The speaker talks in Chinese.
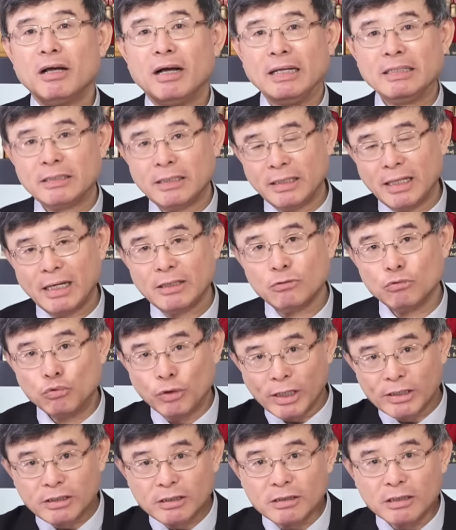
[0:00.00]
很简单，
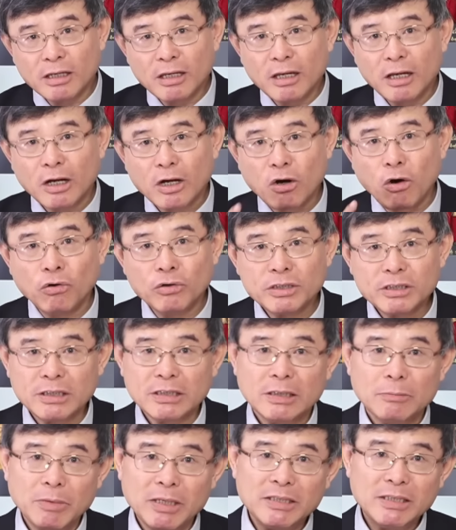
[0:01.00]
五个字：恭
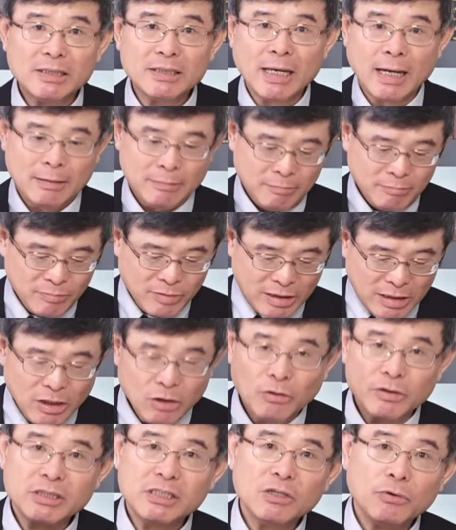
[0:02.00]
喜民进党，
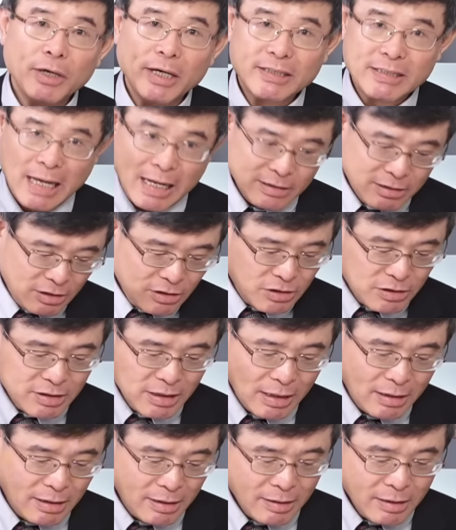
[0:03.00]
你有机会长期执
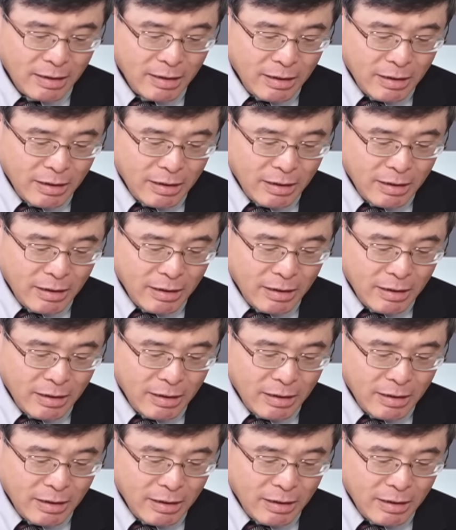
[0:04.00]
政了。